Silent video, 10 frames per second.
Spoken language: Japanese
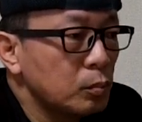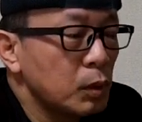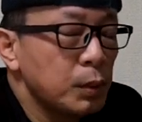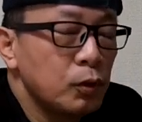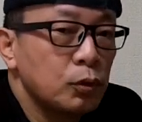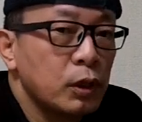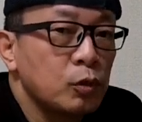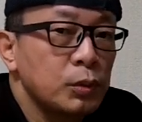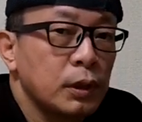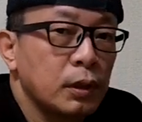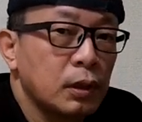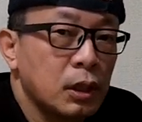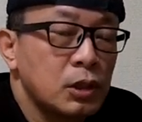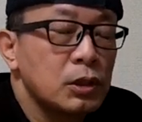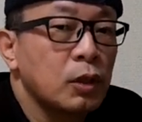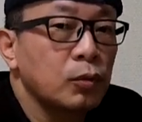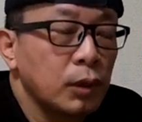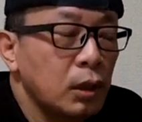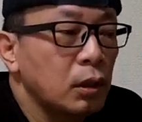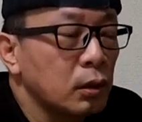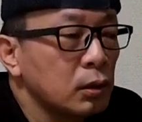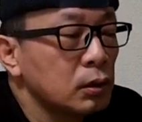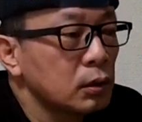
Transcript: まあ、ベッドタウンみたいな感じなので